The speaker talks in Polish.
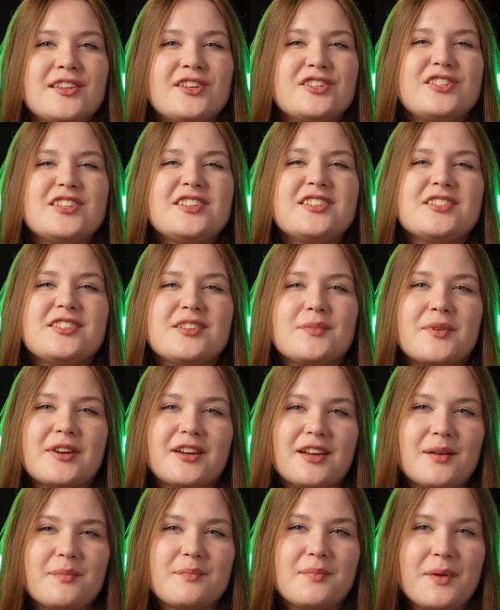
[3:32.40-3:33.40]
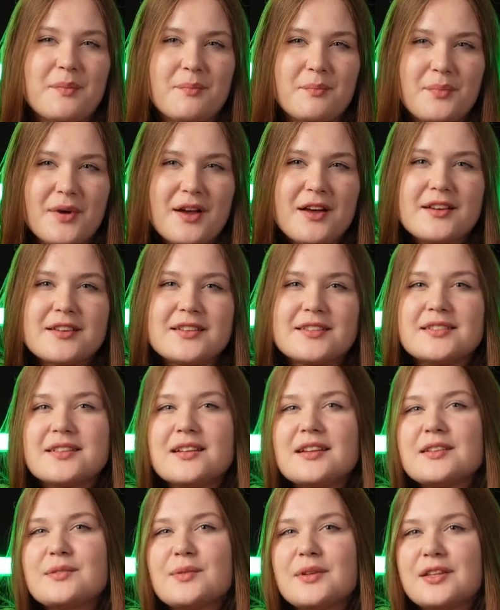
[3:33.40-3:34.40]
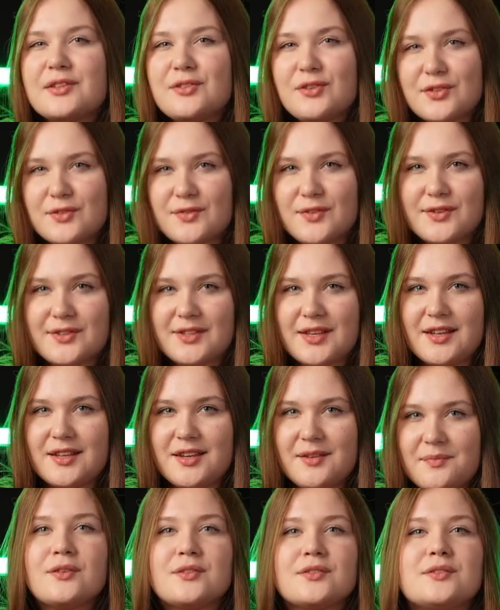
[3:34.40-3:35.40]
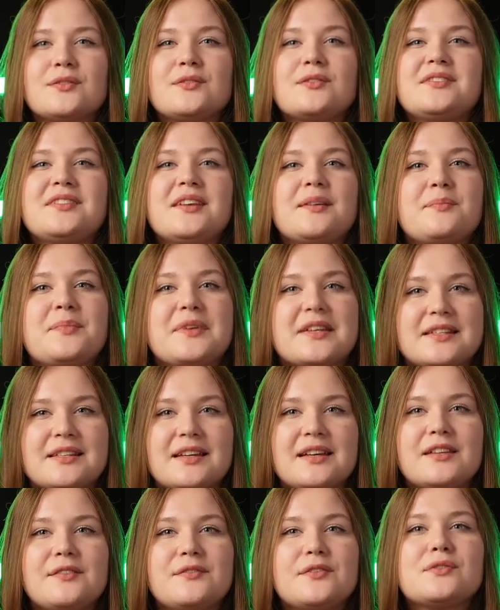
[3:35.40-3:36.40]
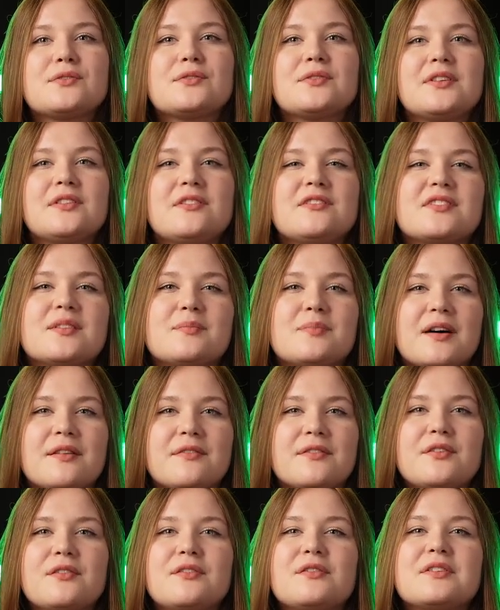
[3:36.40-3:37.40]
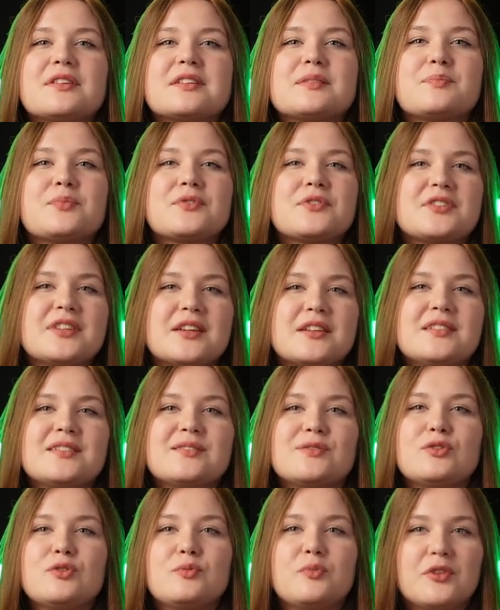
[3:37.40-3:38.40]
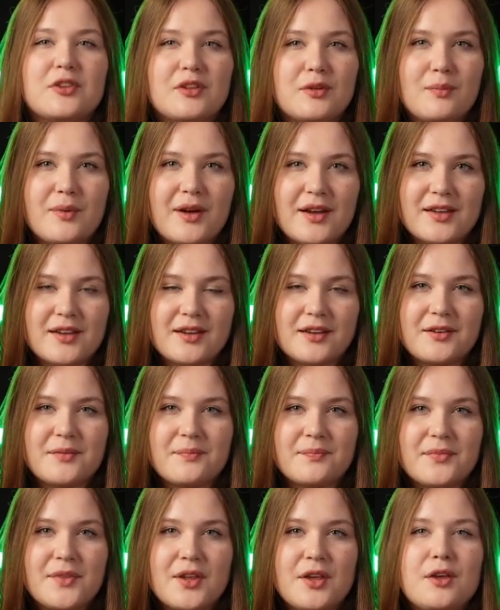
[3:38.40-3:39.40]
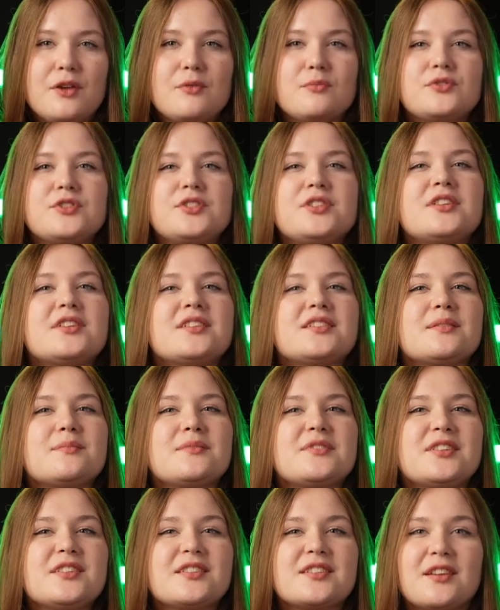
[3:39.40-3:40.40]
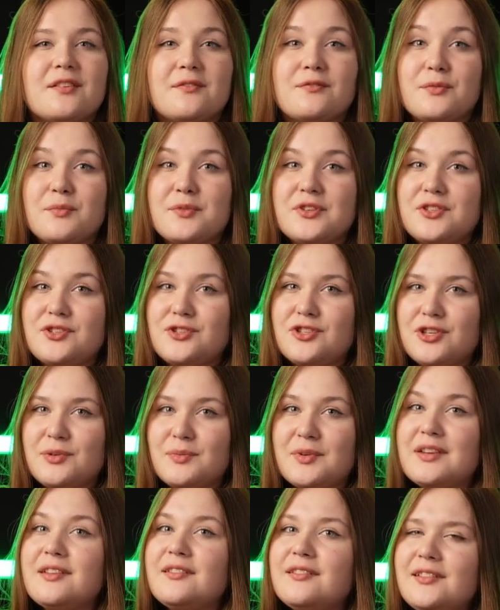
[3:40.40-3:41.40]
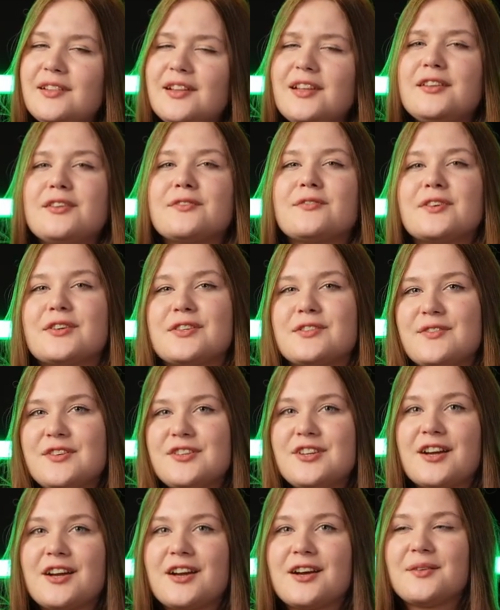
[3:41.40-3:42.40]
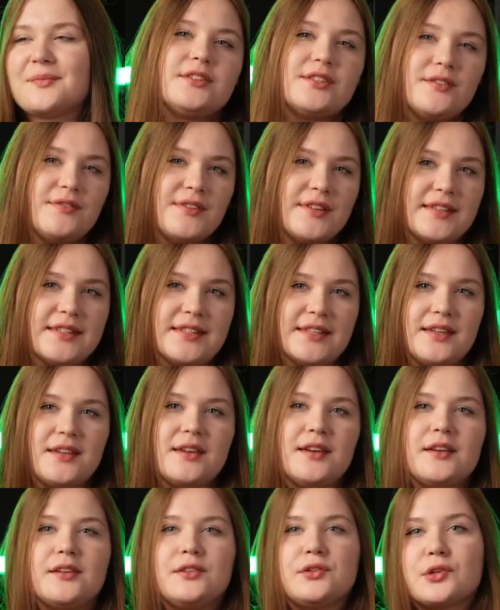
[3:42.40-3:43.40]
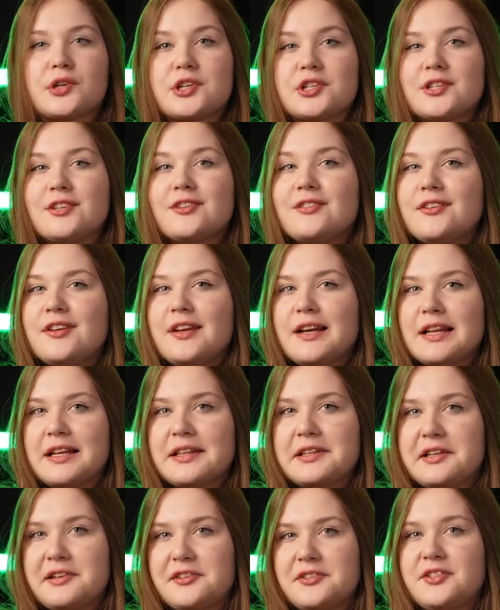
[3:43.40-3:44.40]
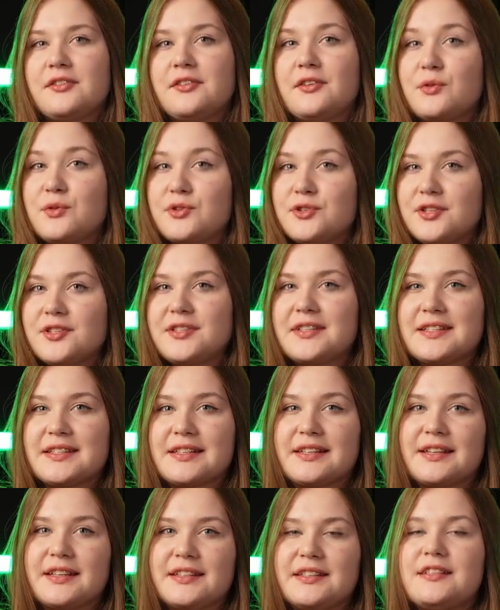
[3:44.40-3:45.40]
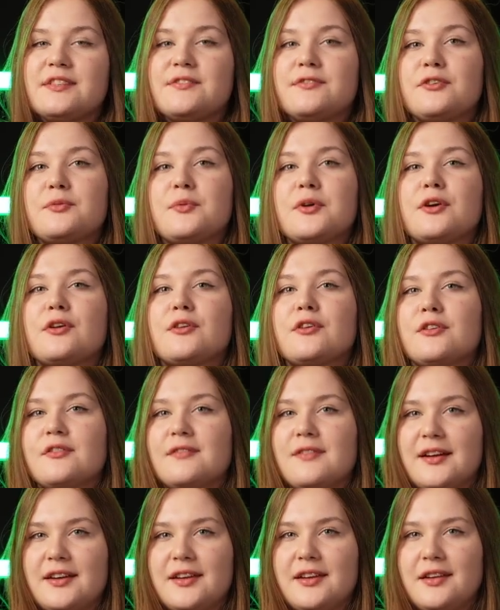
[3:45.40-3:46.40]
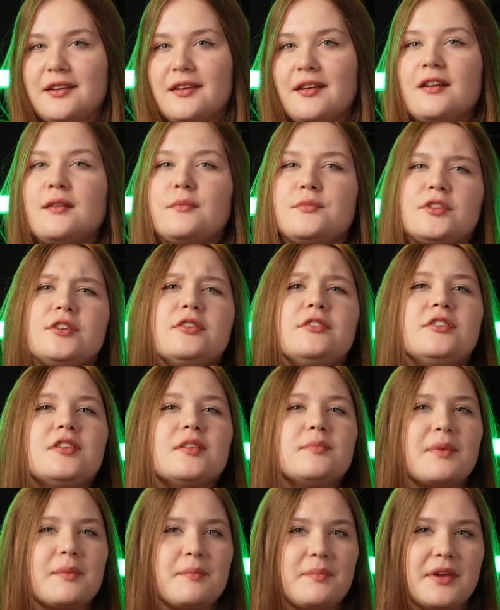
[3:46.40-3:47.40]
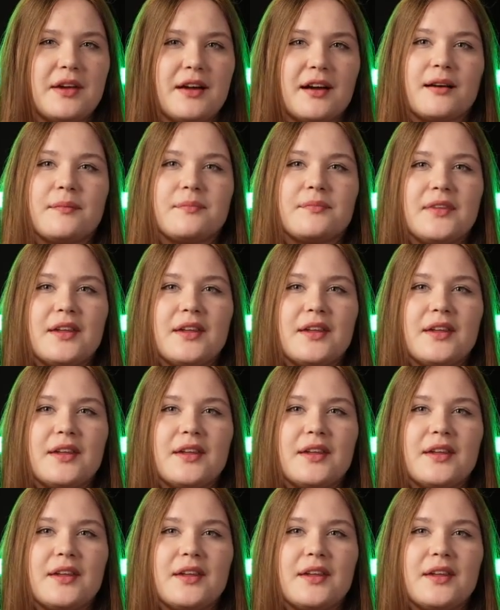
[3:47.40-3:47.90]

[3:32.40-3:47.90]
Na szczęście marka Pempa znalazła na to rozwiązanie. Konstrukcja pieska nawiązuje do zabawy oraz postaci z ulubionych bajek. Możecie razem z dzieckiem wymyślić imię dla nowego zwierzaka. Co więcej, do każdego inhalatora dołączony jest gratis w formie kolorowanki, przygody pempika,